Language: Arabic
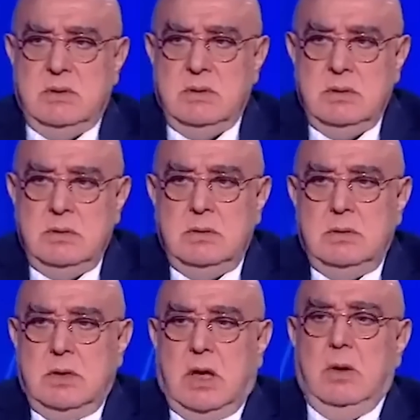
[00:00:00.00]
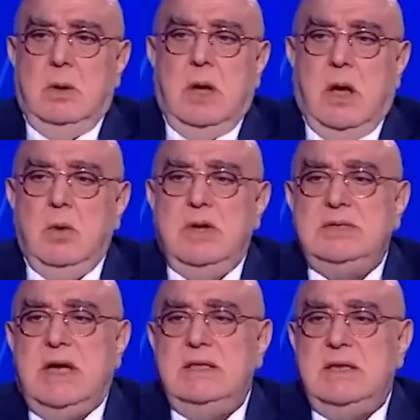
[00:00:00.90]
اوكي طيب او او
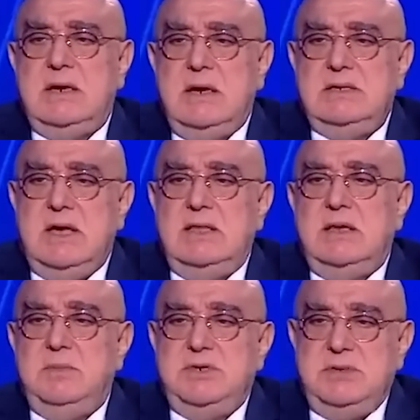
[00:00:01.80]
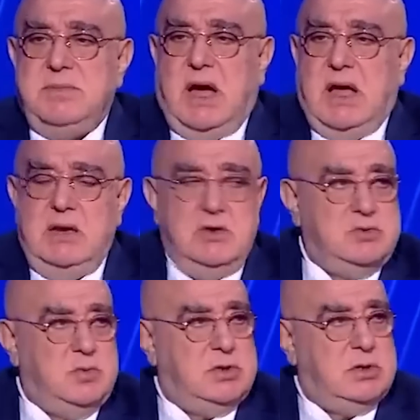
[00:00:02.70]
اذا قدر اذا قدر بشي محل
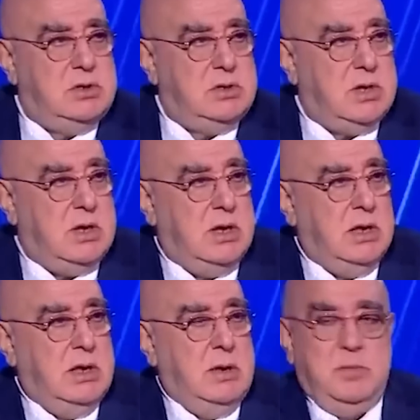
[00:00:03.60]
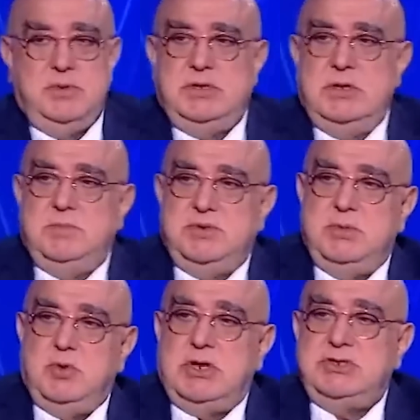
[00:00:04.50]
يزمط اوكي شي
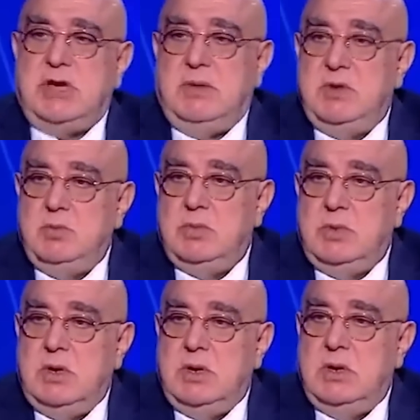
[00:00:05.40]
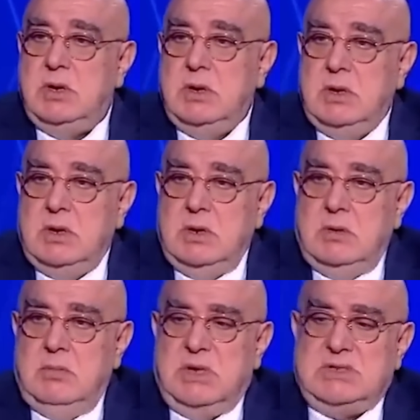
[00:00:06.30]
بشي مرشح من
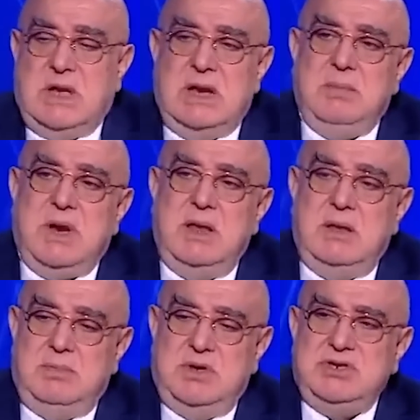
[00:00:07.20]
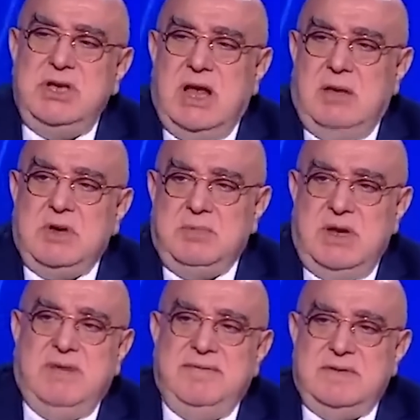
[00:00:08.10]
بس انا برايي بيجي الامر
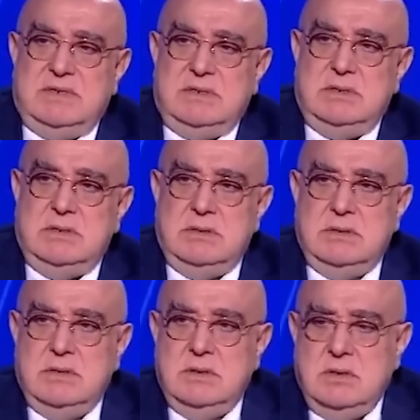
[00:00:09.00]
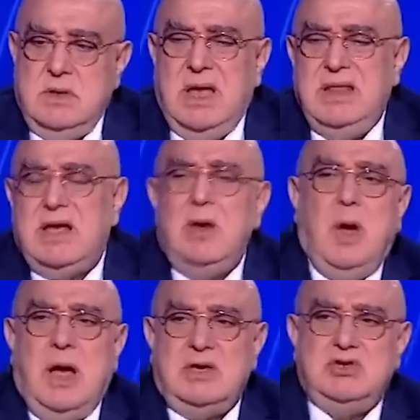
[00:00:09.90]
بينفذ سمير جعجع هذا
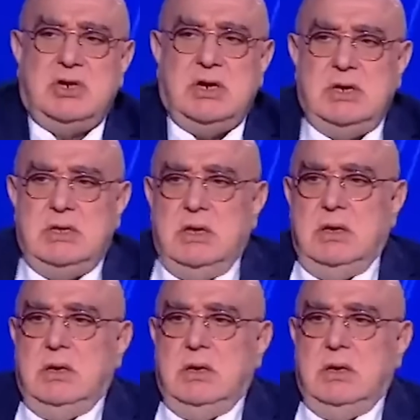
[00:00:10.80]
كله حكي جرائم من مين بده